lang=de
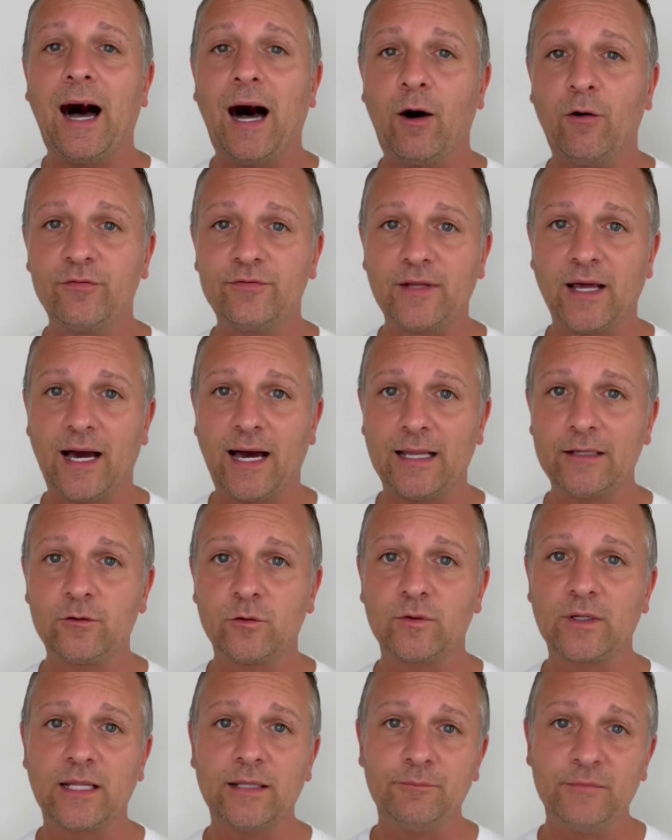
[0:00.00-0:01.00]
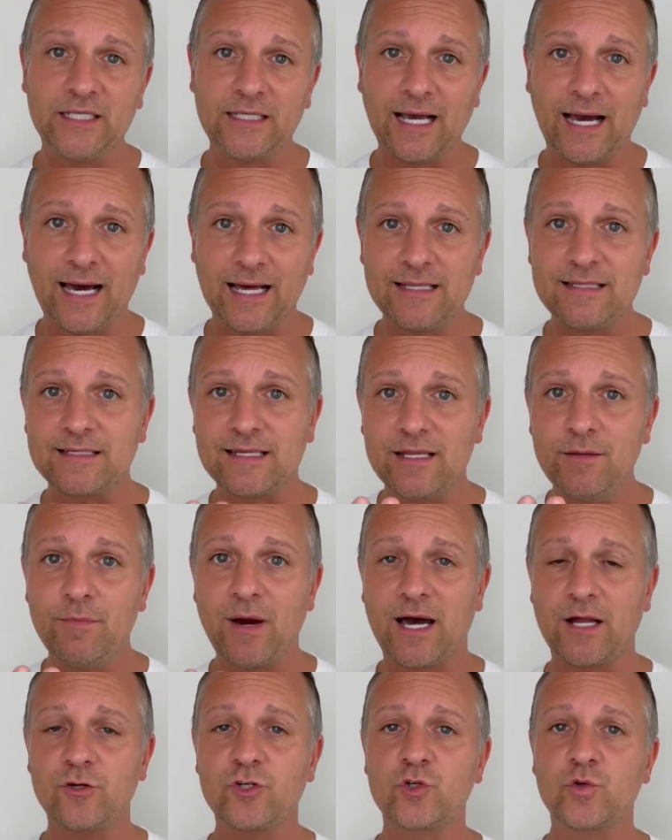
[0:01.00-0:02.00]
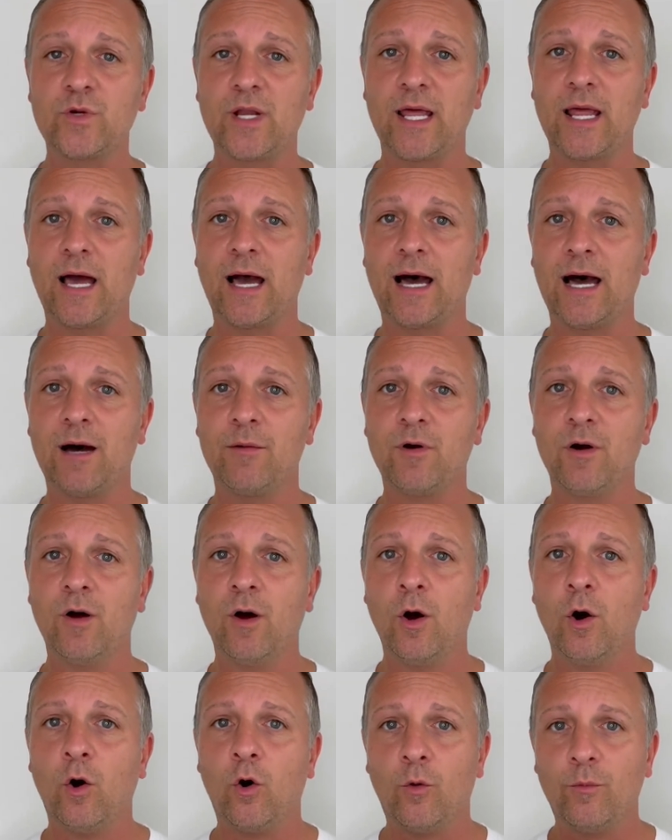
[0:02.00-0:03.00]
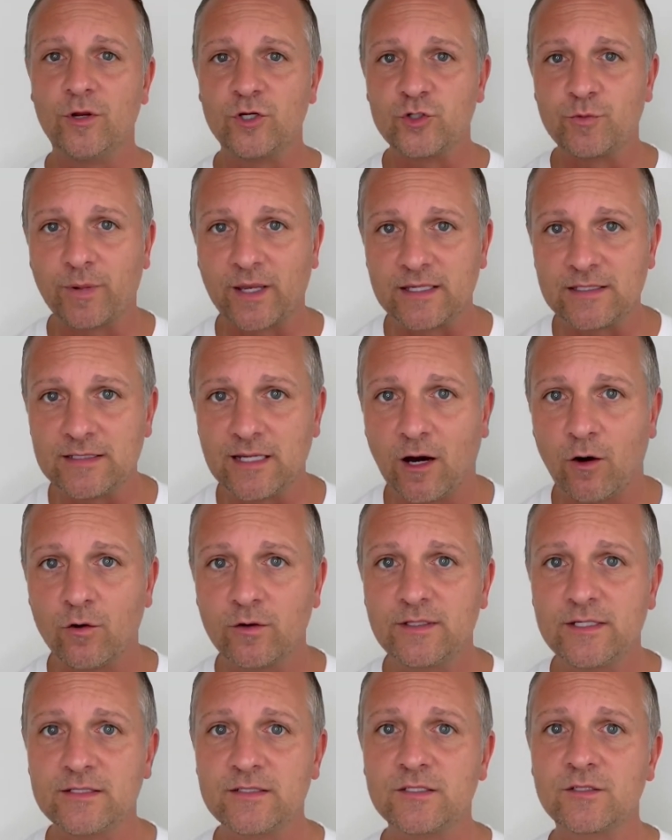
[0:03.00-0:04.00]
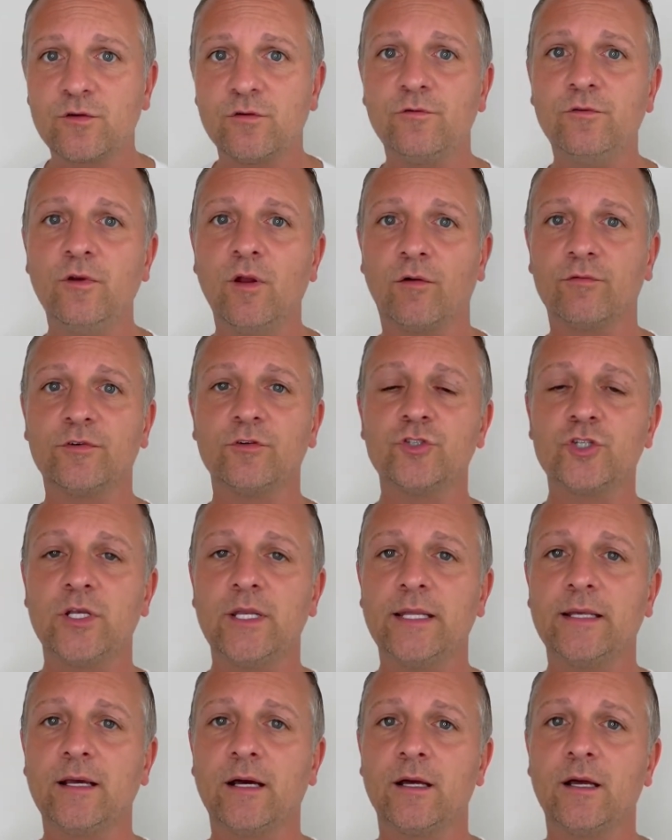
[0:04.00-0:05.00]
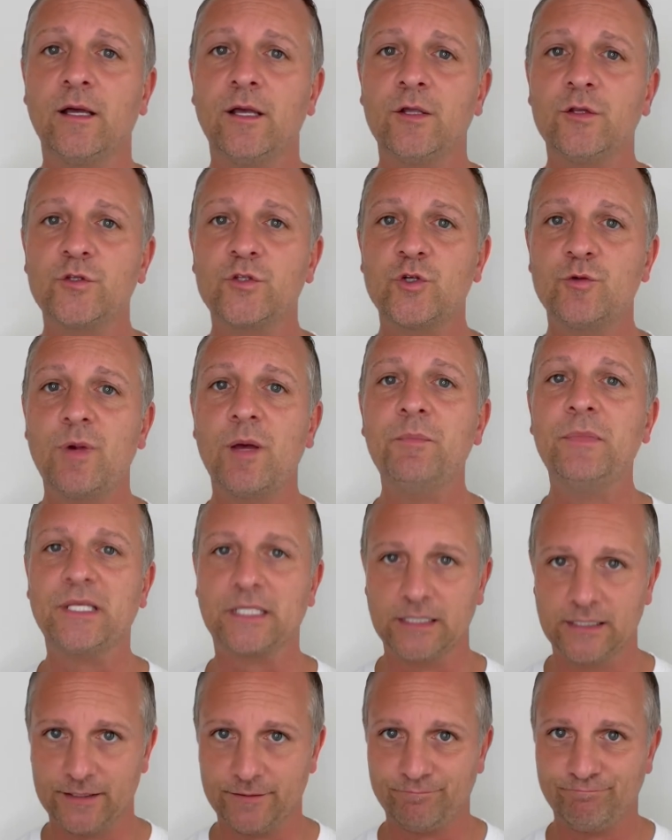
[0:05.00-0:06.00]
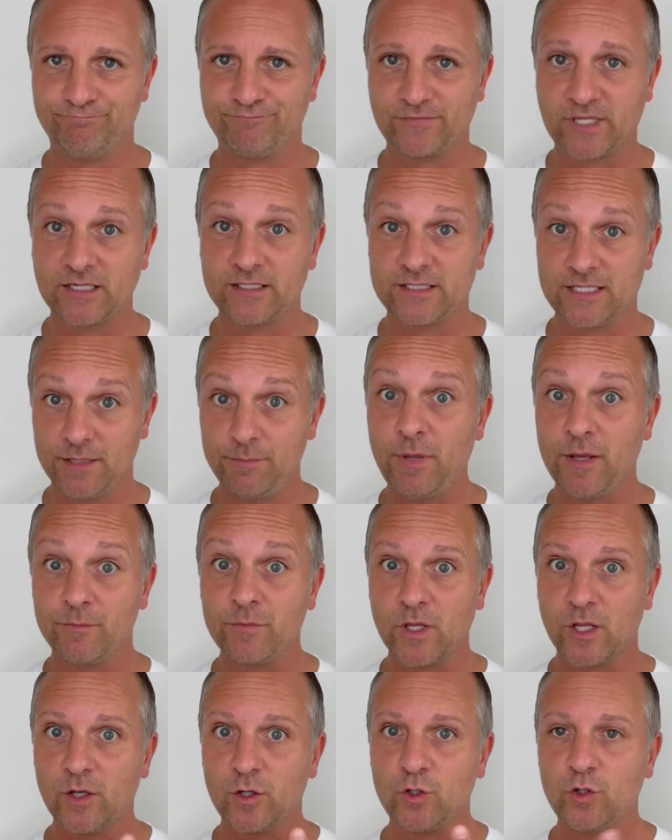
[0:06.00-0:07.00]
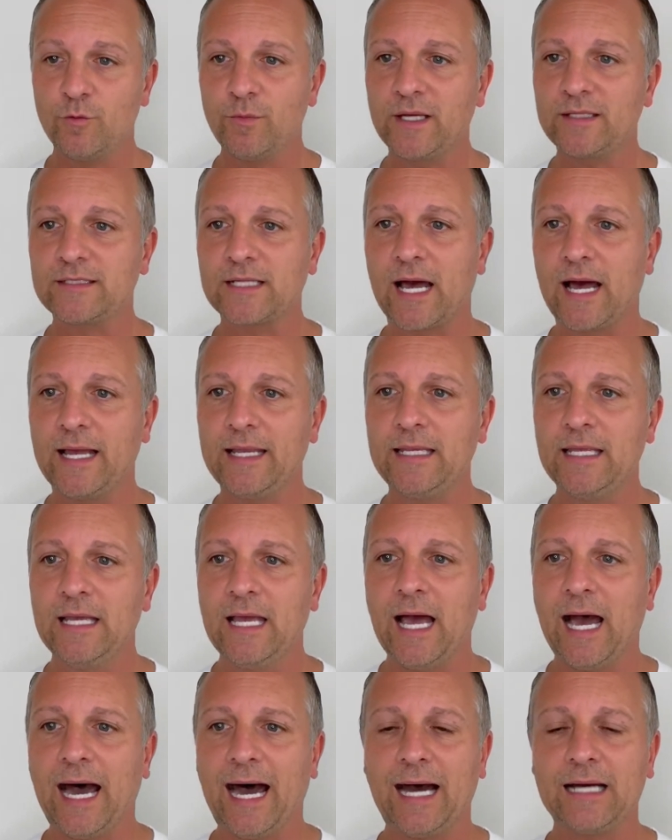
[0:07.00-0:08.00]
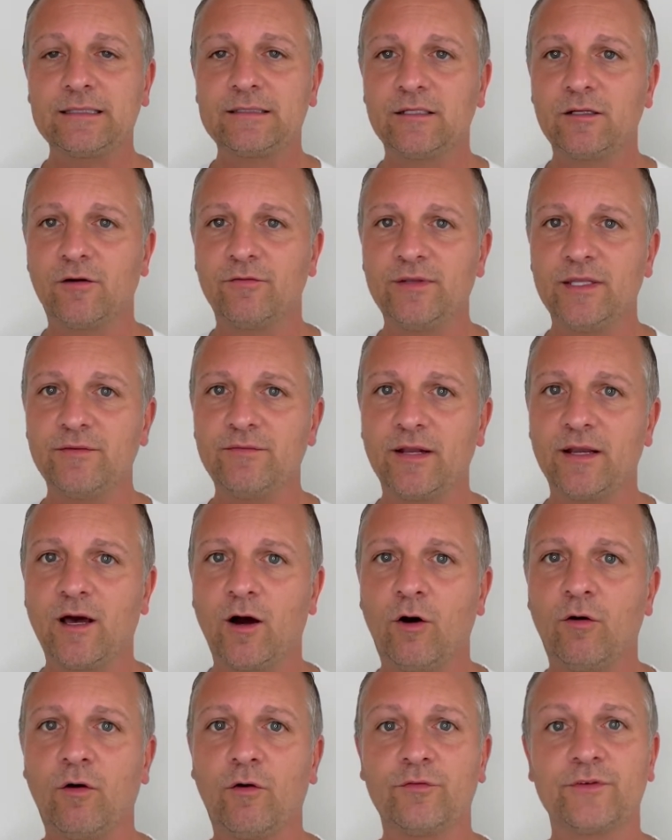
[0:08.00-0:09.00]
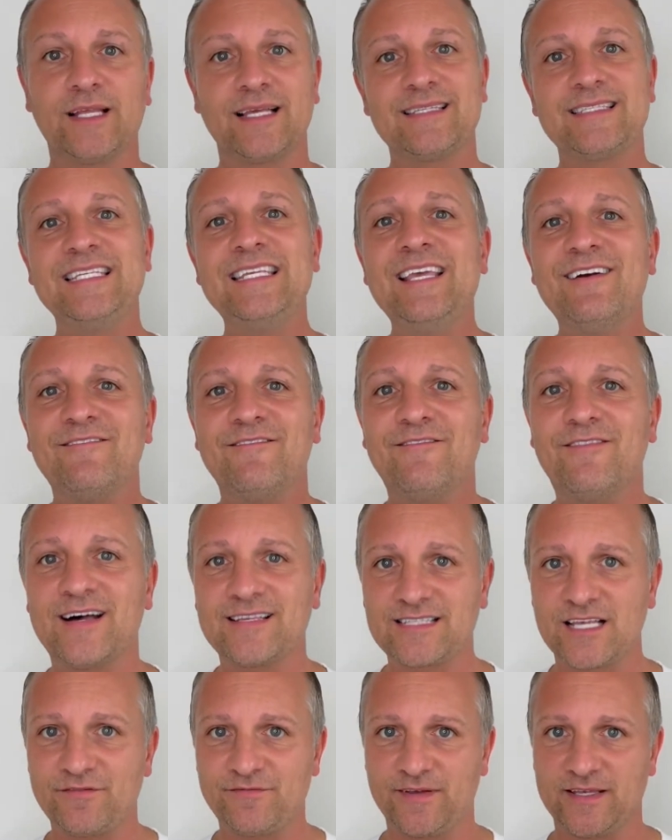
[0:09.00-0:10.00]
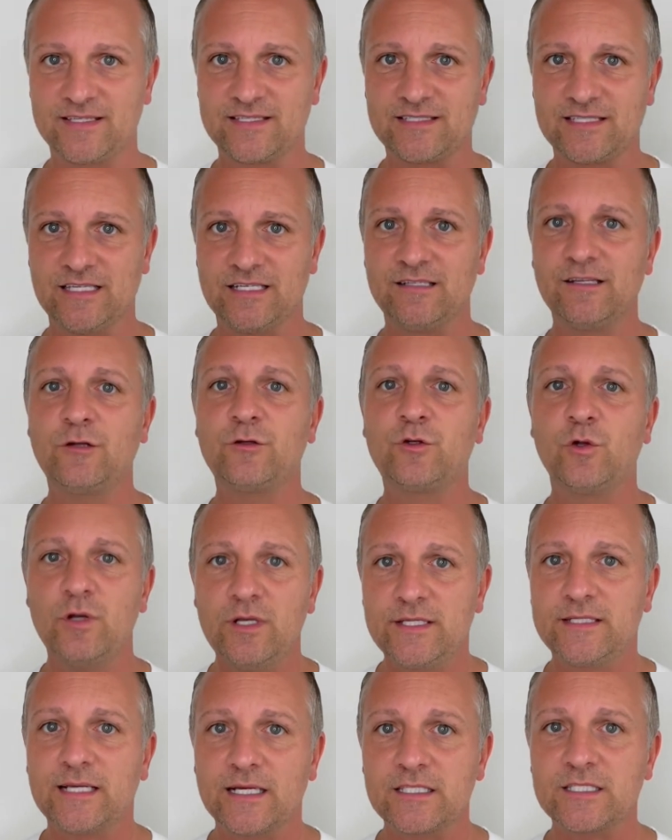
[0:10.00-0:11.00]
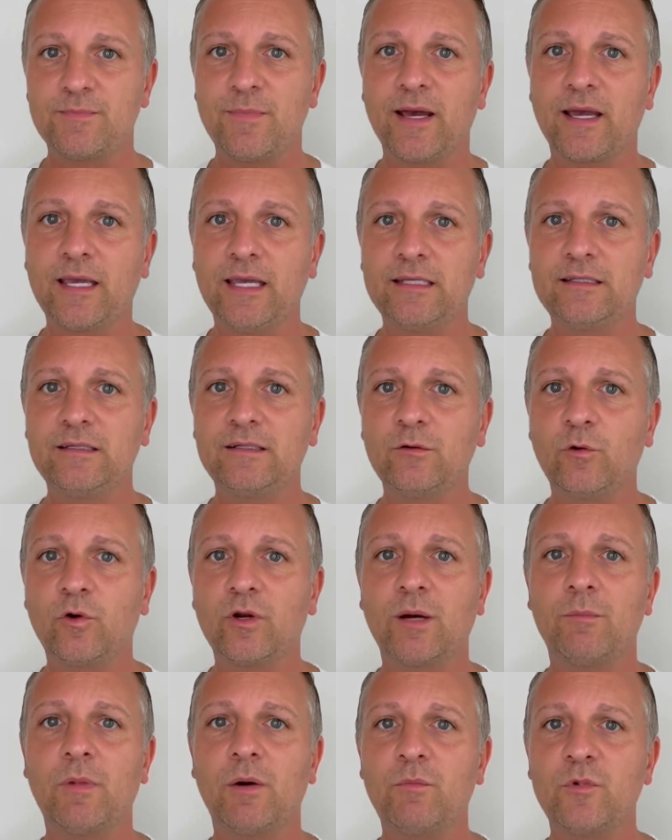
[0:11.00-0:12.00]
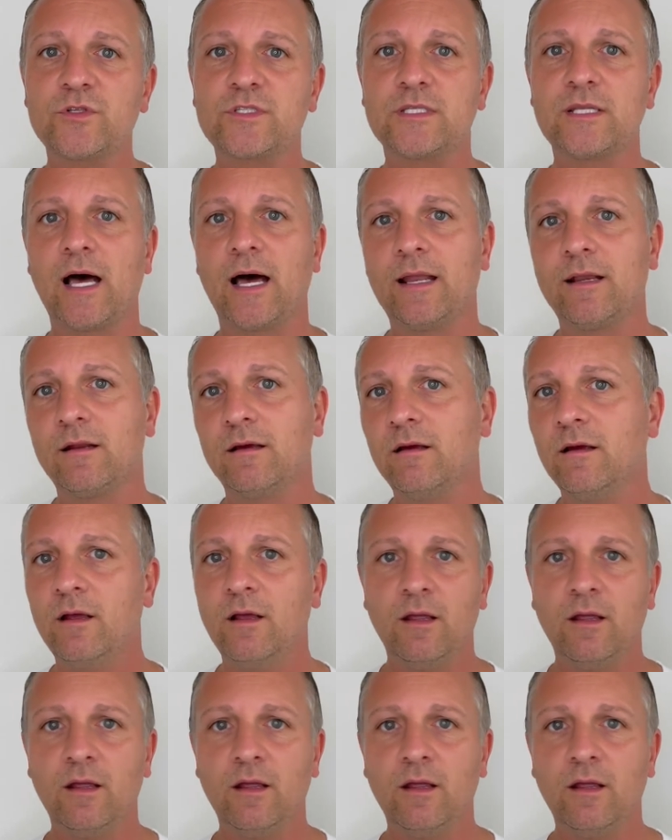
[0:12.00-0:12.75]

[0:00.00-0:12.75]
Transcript: auf der Hand oder mit der Hand im Handschuh nachher habe, um entsprechend auch dieses Gefühl auf den Schläger zu übermitteln. Tipp Nummer drei, achtet auf jeden Fall darauf, dass sie wasserfest sind. Natürlich kann es mal regnen oder man muss in eine